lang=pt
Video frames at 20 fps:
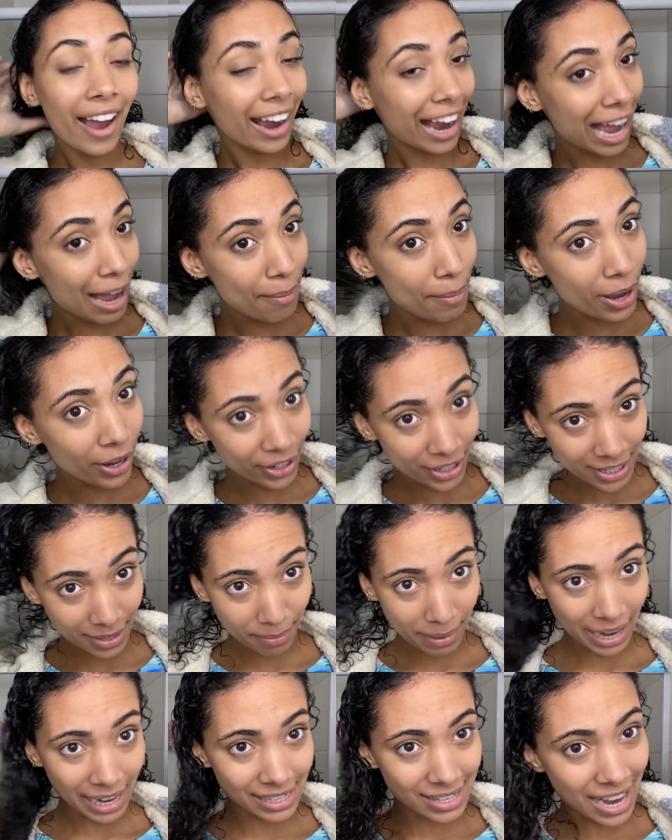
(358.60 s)
Cabelo
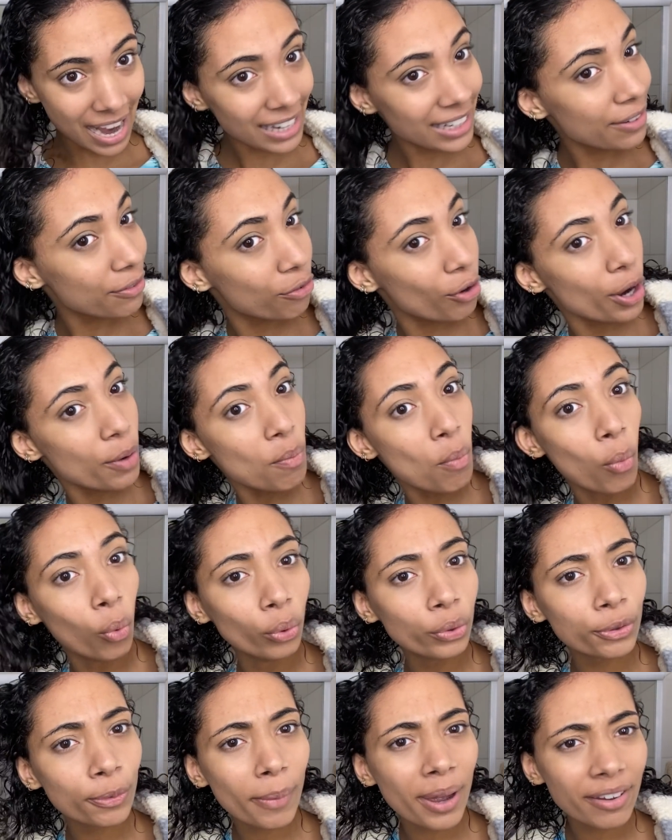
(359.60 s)
desembaraçado e foi
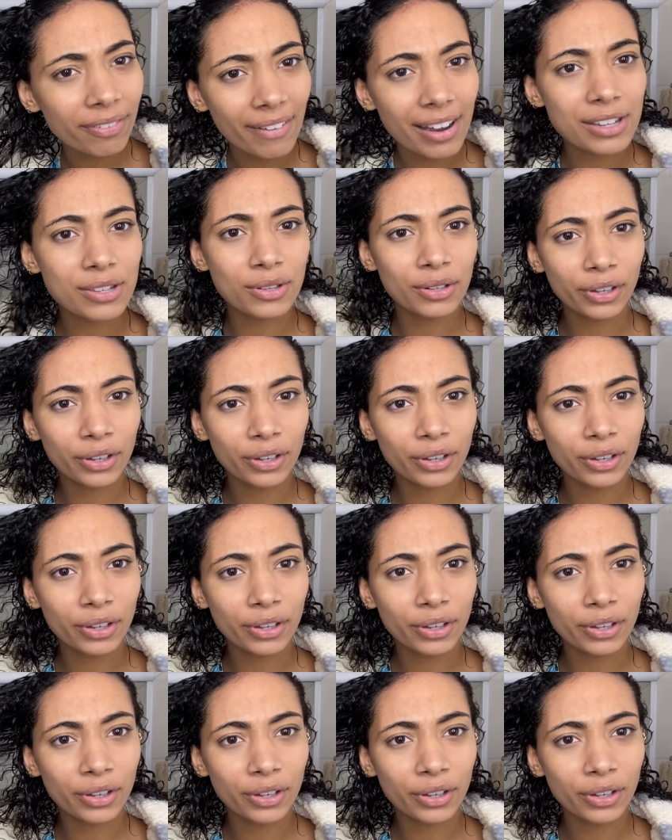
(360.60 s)
muito mais fácil